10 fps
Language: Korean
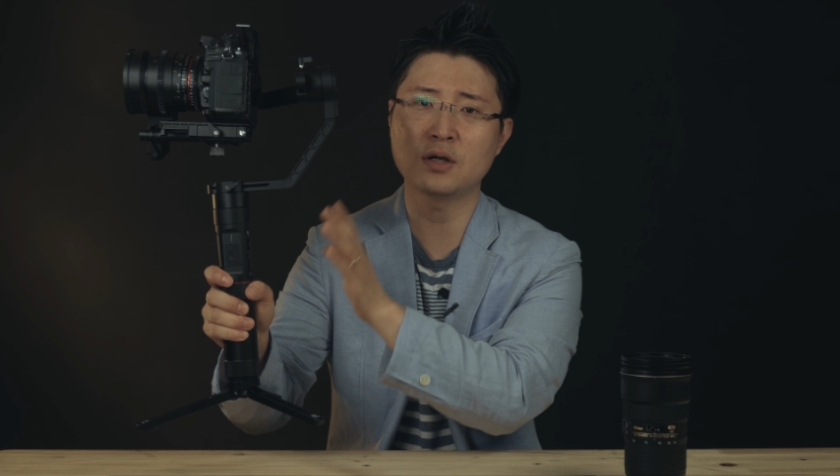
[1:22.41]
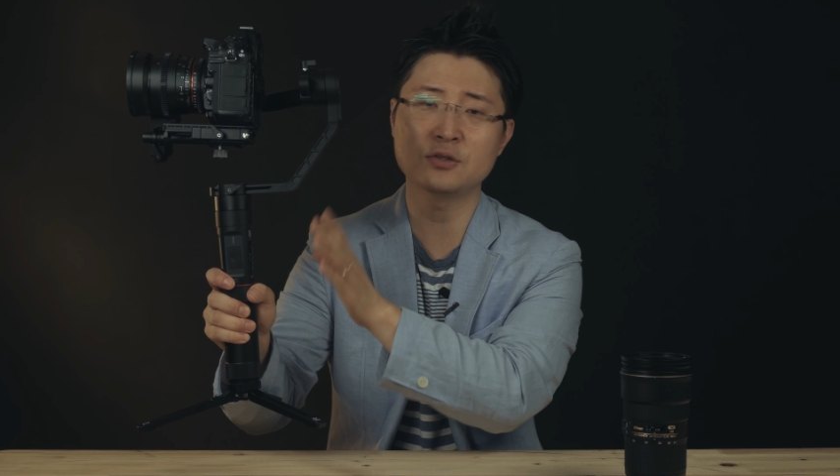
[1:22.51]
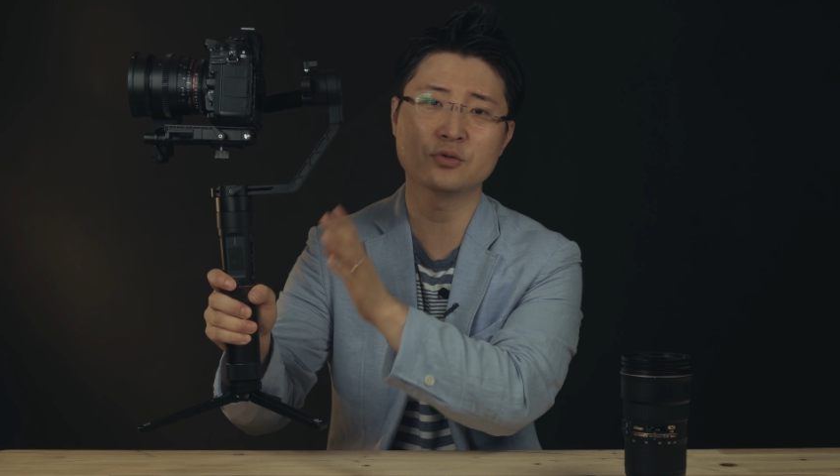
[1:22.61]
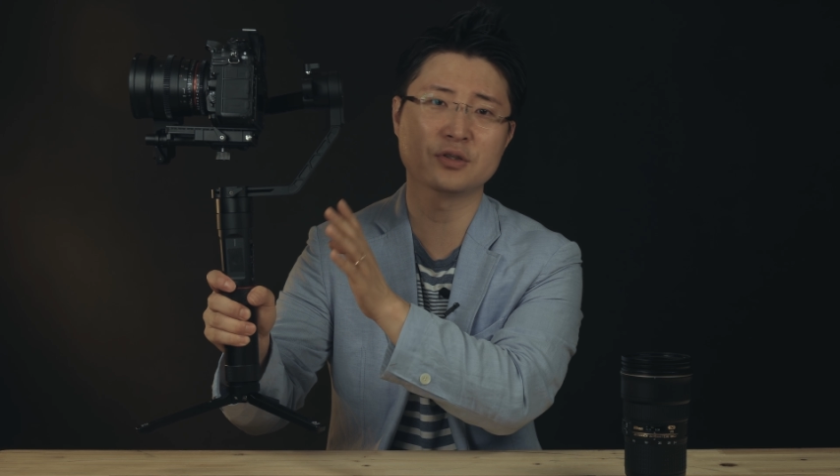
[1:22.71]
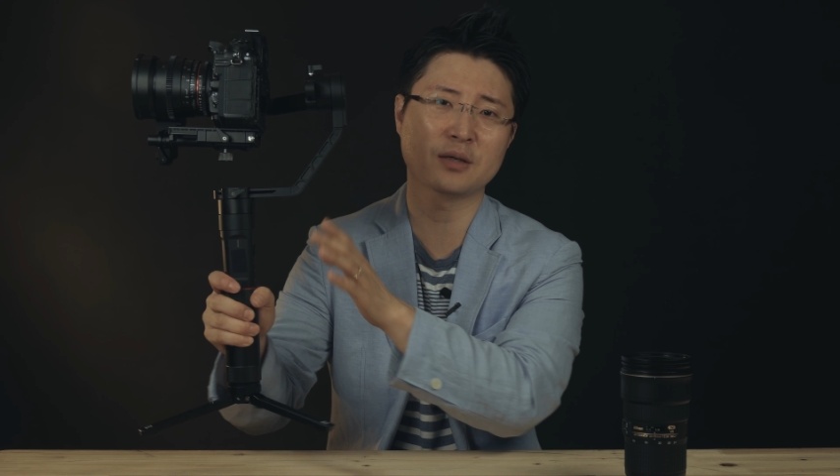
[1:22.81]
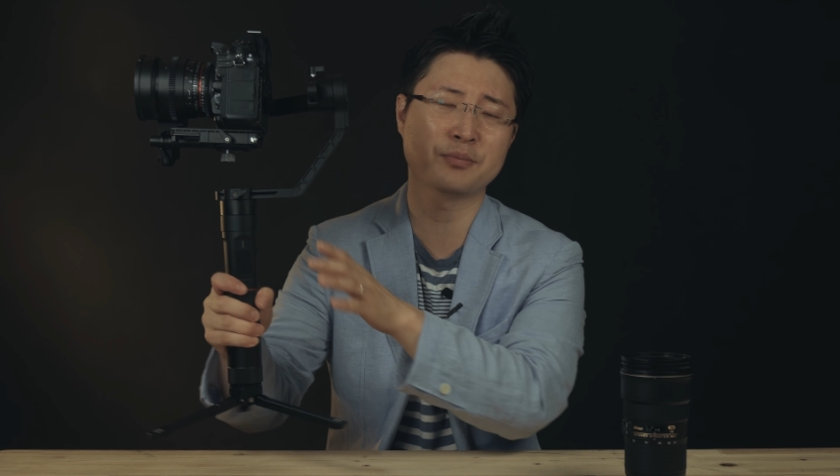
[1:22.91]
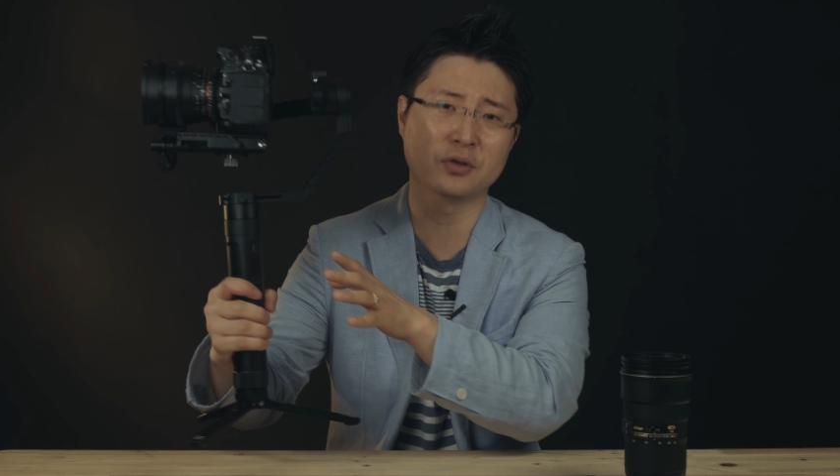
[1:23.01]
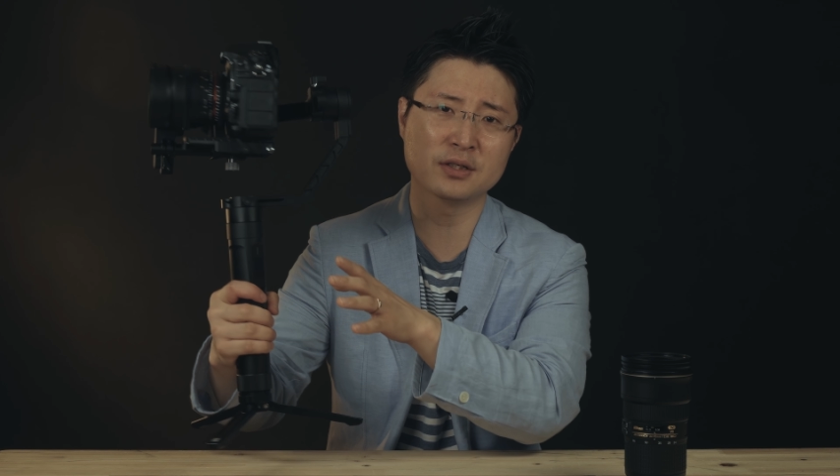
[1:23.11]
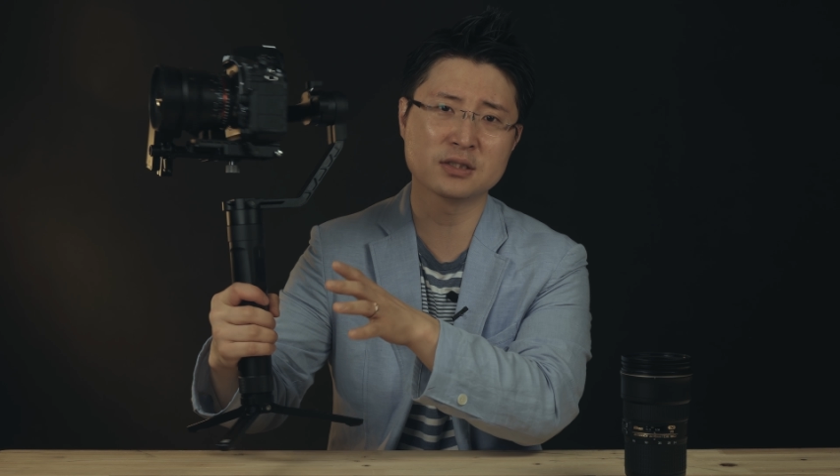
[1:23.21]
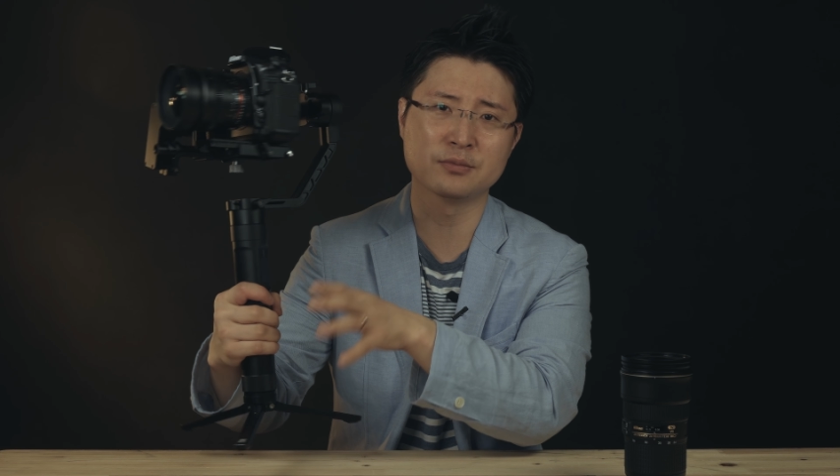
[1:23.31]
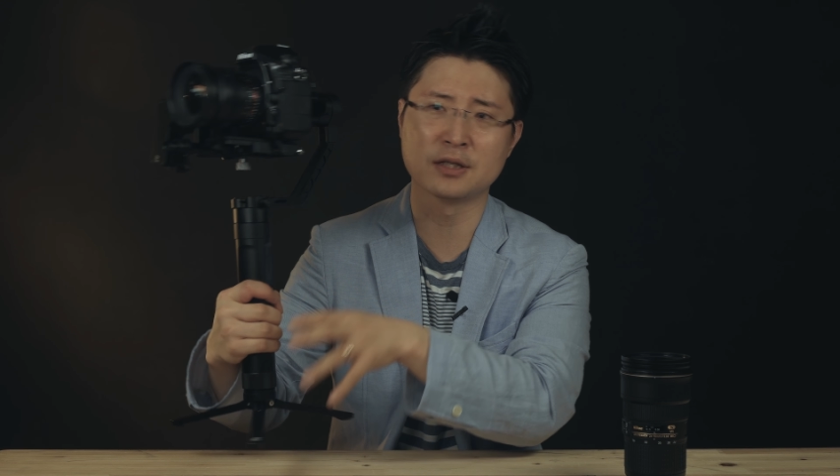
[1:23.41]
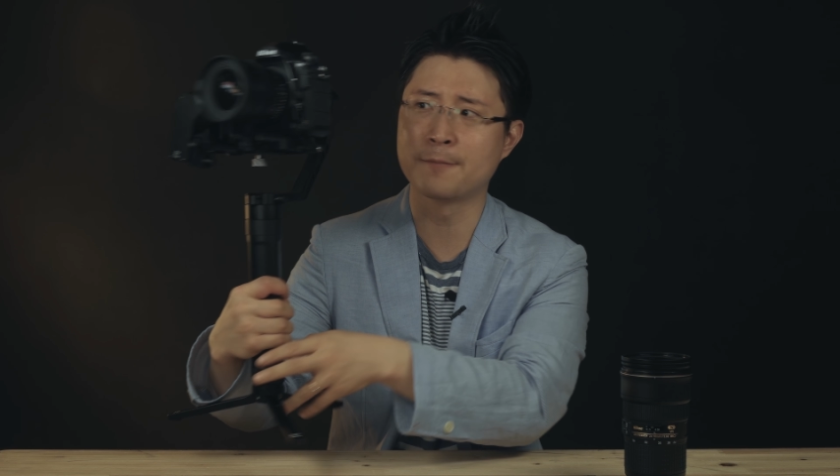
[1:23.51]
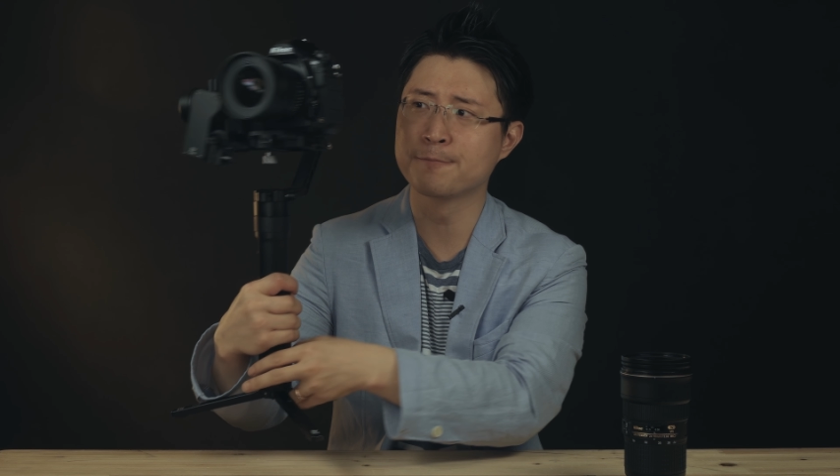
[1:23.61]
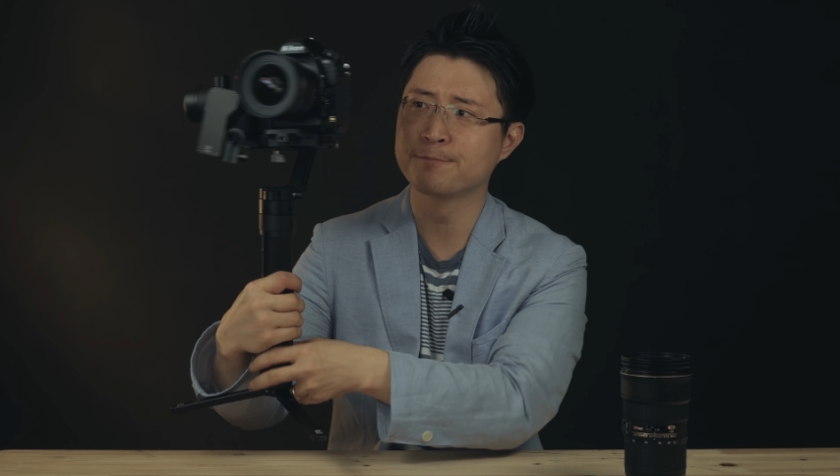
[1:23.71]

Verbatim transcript: 할 수 있게 변했습니다.